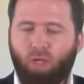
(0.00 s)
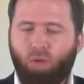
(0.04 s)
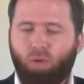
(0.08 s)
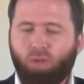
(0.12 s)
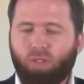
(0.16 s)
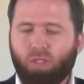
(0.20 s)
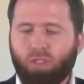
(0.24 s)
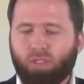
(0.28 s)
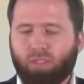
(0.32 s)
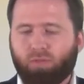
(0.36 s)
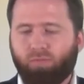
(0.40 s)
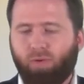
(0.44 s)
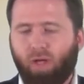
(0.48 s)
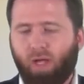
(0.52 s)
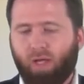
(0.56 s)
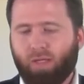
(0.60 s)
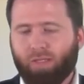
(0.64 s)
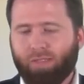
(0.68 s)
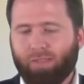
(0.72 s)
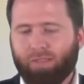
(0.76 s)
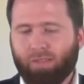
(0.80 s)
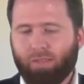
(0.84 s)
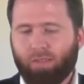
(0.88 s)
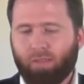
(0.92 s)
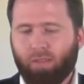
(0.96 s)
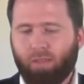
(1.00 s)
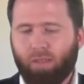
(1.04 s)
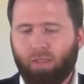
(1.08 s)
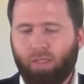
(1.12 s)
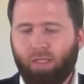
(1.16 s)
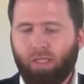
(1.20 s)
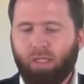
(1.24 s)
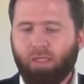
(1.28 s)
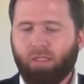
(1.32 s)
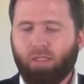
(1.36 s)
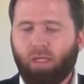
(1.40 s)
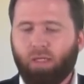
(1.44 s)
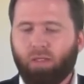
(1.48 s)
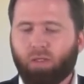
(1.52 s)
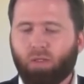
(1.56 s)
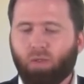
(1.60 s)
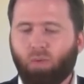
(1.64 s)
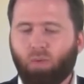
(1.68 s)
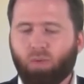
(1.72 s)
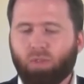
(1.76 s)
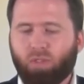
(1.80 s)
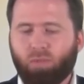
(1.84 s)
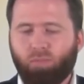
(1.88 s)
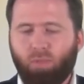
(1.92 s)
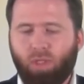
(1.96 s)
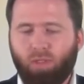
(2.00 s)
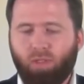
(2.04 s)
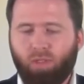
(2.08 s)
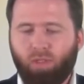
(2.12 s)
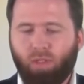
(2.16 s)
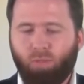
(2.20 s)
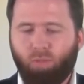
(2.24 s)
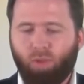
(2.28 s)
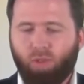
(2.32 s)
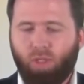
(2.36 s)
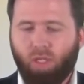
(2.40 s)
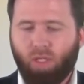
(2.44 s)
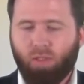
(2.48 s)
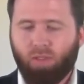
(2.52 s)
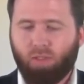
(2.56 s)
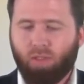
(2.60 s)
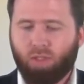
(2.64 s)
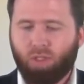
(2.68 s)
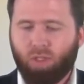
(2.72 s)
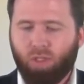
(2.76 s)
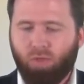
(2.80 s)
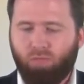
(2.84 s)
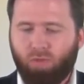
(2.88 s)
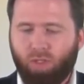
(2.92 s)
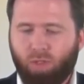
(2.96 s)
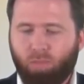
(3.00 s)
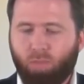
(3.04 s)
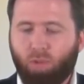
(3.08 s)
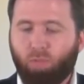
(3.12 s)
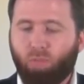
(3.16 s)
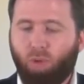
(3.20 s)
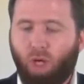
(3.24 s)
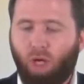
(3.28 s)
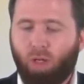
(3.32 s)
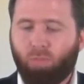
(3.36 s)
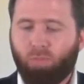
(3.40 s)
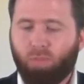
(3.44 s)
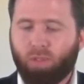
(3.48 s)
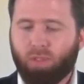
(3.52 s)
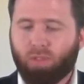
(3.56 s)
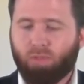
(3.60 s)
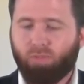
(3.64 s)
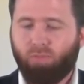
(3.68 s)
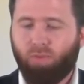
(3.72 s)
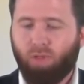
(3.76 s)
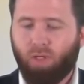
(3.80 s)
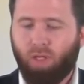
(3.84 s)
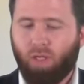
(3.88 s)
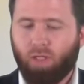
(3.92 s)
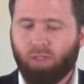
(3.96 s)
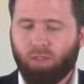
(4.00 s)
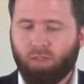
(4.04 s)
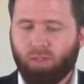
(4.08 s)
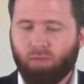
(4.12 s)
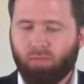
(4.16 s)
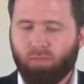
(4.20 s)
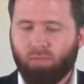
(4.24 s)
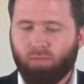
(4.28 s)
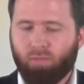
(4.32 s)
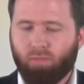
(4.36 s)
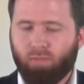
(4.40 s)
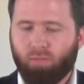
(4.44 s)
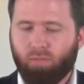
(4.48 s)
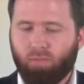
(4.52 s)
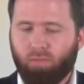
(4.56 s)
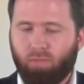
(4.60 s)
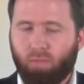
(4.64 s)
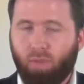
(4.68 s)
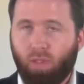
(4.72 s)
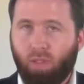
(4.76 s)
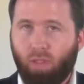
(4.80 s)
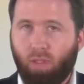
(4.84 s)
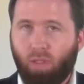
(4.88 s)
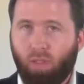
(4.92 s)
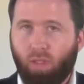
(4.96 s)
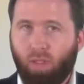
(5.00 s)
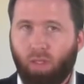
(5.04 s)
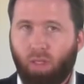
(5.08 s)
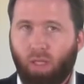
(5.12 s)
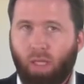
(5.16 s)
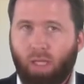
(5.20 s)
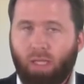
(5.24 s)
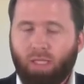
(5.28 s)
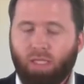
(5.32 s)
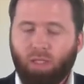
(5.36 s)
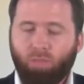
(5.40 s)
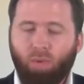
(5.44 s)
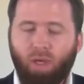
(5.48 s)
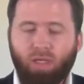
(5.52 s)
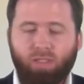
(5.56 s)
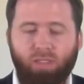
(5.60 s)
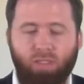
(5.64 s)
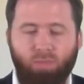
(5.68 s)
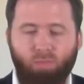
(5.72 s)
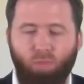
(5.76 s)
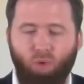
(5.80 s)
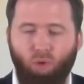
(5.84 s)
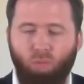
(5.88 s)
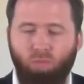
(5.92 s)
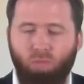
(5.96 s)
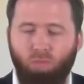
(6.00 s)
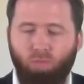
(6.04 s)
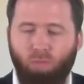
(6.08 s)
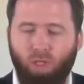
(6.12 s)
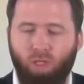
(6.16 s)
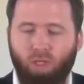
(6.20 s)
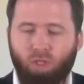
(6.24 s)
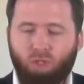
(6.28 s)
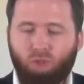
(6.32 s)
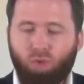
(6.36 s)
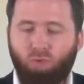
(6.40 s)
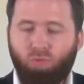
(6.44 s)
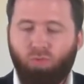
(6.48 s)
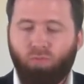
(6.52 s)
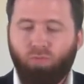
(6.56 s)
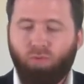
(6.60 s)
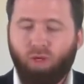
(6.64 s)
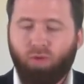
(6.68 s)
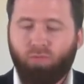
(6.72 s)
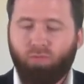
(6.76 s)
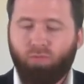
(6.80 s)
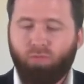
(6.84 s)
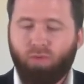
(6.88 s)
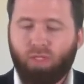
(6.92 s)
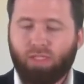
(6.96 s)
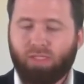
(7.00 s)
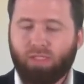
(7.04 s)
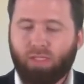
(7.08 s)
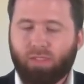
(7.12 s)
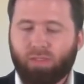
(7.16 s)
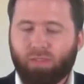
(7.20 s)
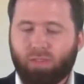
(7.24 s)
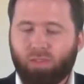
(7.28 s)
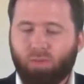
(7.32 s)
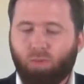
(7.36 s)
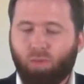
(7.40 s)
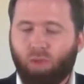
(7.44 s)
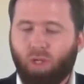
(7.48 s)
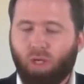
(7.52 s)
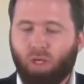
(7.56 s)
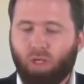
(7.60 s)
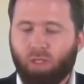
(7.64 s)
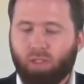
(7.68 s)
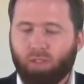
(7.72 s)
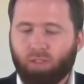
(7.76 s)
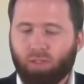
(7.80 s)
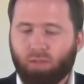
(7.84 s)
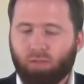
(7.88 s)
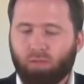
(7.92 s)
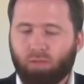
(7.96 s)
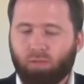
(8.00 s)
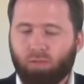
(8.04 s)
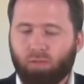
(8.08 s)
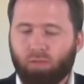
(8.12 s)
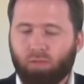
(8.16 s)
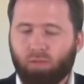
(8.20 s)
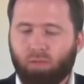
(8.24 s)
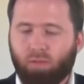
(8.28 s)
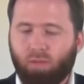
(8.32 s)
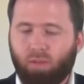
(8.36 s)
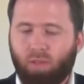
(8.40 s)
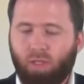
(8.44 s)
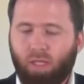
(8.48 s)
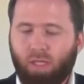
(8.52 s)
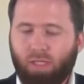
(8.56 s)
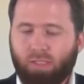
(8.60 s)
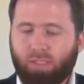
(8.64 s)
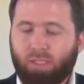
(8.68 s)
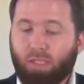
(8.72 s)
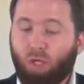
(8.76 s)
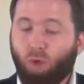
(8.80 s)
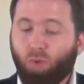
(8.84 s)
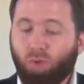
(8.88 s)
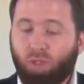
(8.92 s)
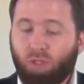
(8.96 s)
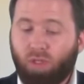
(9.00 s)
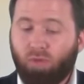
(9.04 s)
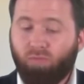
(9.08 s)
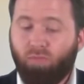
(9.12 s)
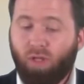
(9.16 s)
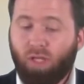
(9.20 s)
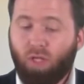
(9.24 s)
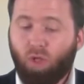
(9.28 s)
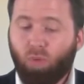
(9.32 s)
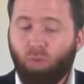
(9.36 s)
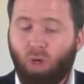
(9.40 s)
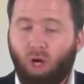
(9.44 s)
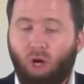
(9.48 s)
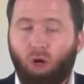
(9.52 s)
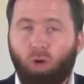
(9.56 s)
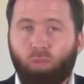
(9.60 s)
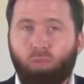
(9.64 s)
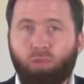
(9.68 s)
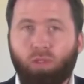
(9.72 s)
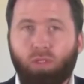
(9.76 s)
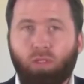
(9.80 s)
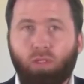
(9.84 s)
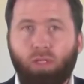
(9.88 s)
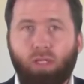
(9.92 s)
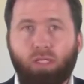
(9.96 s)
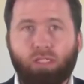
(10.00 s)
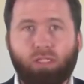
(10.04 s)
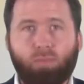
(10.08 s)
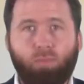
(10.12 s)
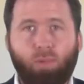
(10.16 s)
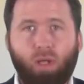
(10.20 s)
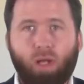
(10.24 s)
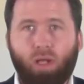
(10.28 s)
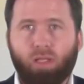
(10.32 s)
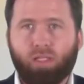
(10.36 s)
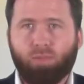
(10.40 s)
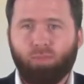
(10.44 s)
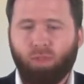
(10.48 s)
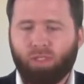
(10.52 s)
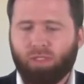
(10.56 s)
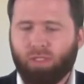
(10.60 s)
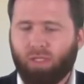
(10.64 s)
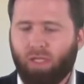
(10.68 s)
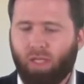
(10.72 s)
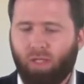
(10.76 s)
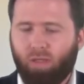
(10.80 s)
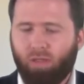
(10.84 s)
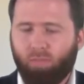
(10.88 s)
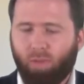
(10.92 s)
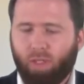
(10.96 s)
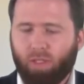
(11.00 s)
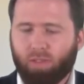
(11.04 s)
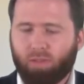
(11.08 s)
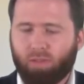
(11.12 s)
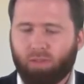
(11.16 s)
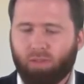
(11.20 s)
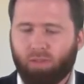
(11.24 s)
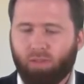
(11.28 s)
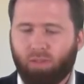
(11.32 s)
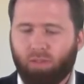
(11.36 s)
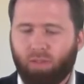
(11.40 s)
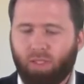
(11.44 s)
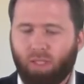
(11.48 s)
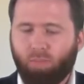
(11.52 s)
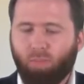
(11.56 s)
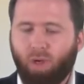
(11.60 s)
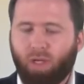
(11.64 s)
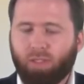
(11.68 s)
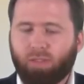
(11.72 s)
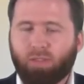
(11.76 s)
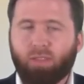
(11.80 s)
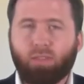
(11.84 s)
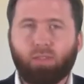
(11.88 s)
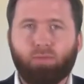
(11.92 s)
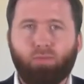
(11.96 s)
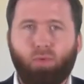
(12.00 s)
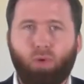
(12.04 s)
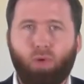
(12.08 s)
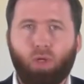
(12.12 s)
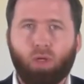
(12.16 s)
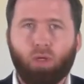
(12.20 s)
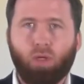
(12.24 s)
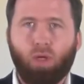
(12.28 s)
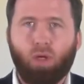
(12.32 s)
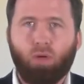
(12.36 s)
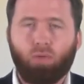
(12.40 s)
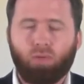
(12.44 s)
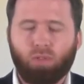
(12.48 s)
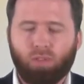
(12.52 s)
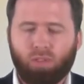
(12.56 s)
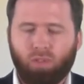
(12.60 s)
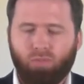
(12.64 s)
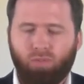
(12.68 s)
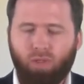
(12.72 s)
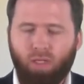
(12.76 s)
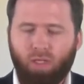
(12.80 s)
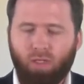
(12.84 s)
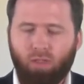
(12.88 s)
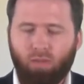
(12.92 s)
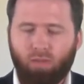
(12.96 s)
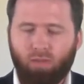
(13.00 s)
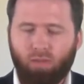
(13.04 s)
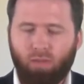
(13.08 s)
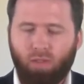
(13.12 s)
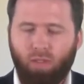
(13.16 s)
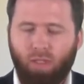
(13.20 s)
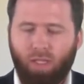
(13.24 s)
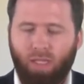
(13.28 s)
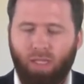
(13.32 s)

wer könnte es wagen, irgendeinen großen Mann in der modernen Geschichte mit Mohammed zu vergleichen? Die meisten berühmten Männer schufen Waffen, Gesetzen oder Reiche. Sie gründeten, wenn überhaupt, nichts mehr als materielle Macht, die meistens vor ihren Augen zerfiel.